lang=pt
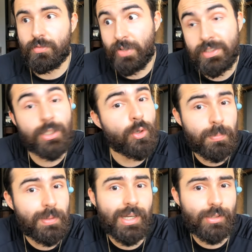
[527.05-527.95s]
vai ser
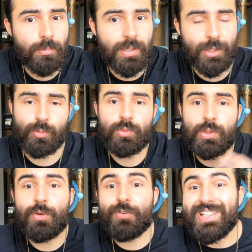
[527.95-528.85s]
complicado mesmo, não
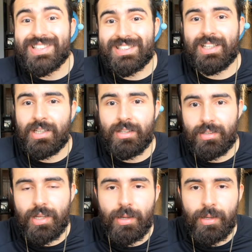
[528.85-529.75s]
tem o que fazer,
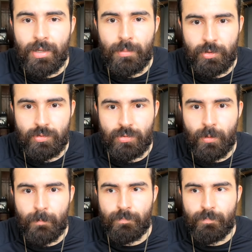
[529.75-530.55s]
tá, pessoal?